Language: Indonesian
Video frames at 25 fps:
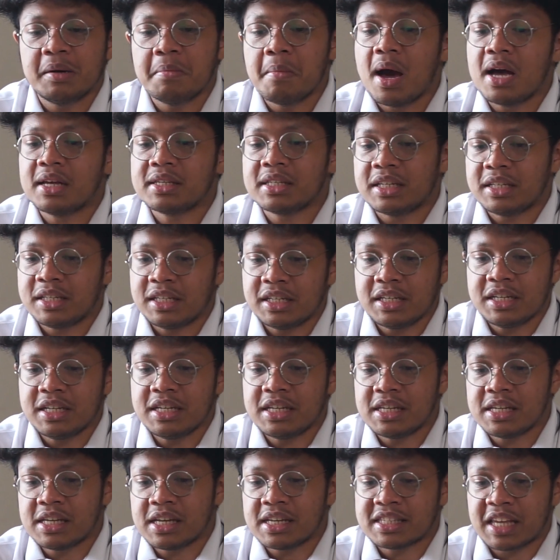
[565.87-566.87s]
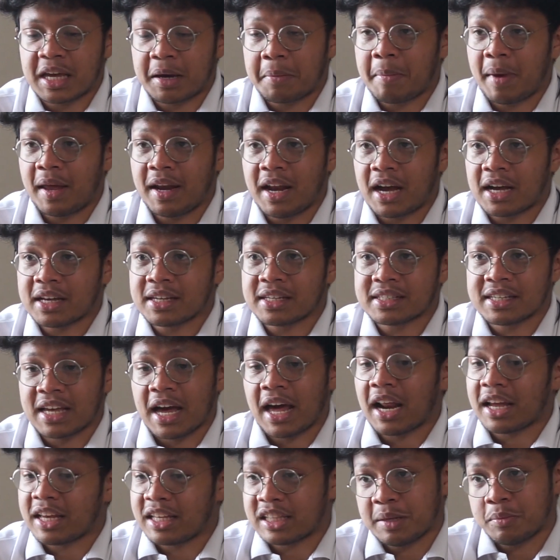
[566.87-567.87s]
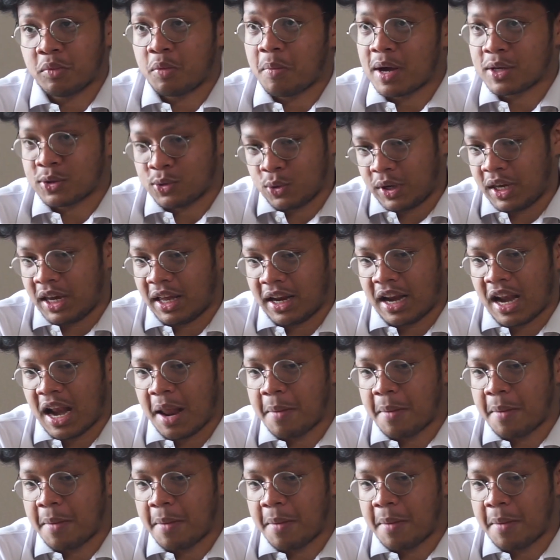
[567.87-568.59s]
ngebahas ini di segmen yang sekarang kita mau masukin.